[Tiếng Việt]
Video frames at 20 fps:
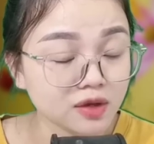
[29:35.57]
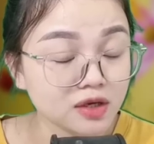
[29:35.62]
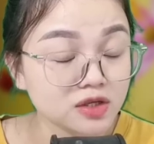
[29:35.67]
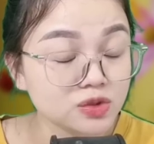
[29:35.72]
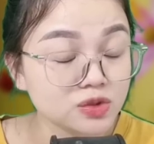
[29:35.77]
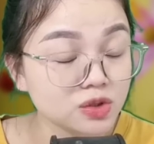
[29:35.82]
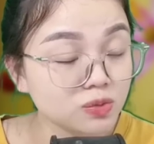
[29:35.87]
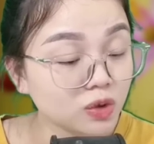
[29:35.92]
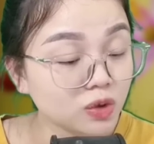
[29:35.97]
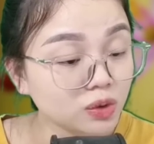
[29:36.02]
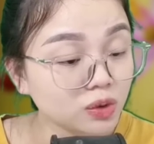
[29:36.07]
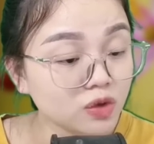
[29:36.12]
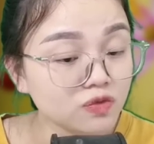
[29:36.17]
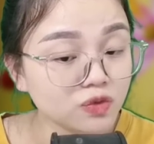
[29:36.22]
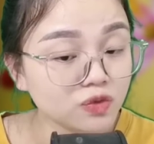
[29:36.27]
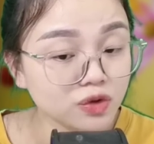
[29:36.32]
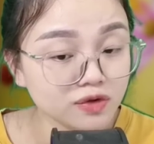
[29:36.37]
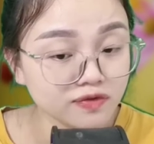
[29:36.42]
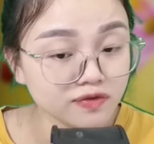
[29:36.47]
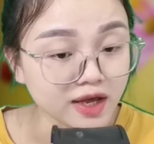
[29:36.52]
Duy muốn tôi
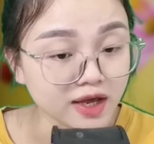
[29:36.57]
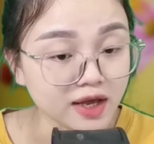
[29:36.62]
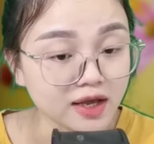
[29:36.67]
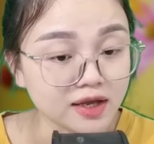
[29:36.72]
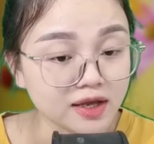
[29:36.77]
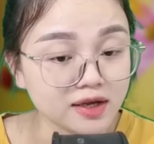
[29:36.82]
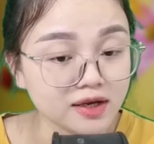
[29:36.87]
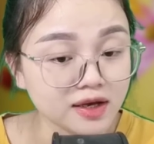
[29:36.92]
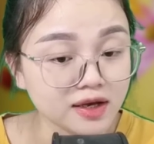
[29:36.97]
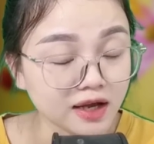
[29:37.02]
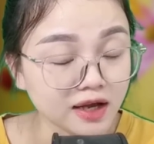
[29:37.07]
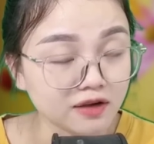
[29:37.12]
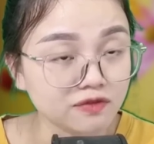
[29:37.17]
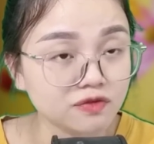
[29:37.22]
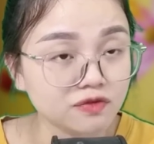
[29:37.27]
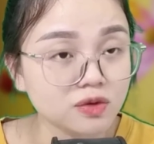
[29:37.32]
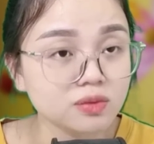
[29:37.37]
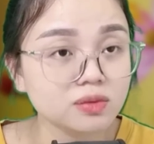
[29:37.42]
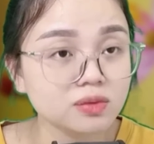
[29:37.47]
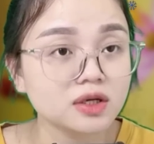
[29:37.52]
vui vẻ, hạnh
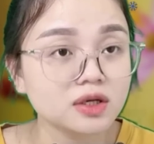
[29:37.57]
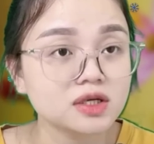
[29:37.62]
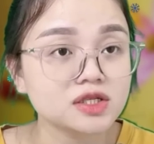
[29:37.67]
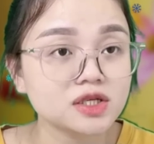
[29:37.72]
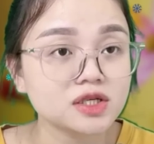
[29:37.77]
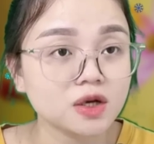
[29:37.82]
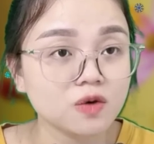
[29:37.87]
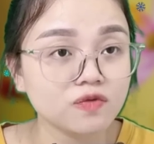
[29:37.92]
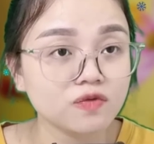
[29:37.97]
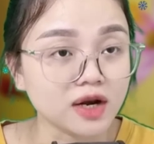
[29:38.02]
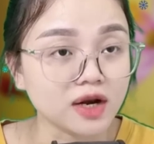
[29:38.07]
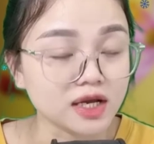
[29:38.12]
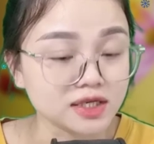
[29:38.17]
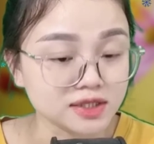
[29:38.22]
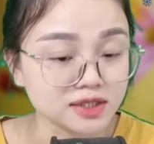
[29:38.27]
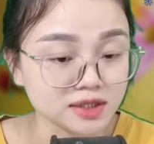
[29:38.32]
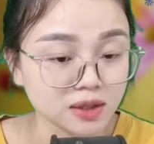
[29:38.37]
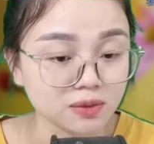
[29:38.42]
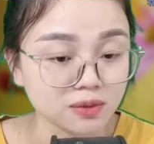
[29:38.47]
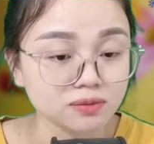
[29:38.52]
phúc chứ không phải là
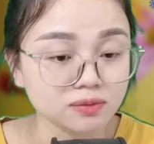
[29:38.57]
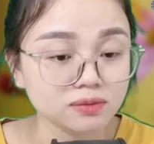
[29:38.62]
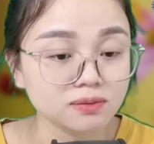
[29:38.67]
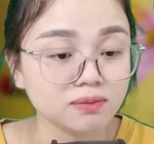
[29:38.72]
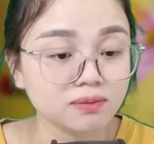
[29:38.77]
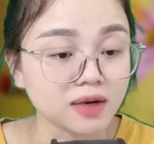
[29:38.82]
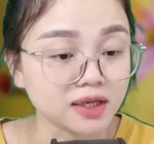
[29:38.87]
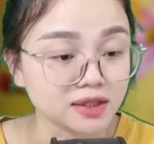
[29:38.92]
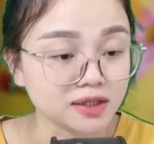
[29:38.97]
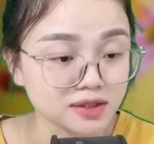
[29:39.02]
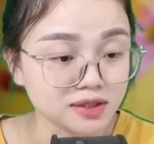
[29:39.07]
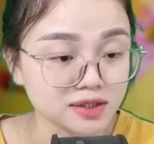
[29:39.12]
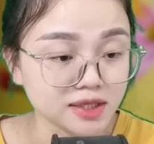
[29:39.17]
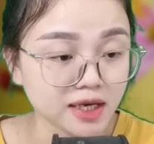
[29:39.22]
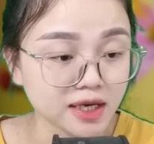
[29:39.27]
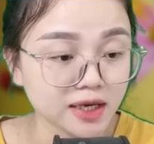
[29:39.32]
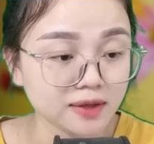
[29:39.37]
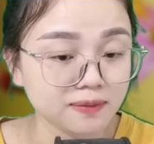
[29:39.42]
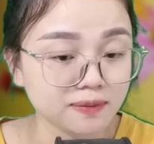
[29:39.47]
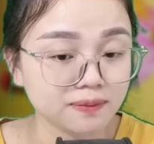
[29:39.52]
sống mà như
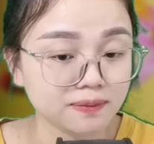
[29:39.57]
chết.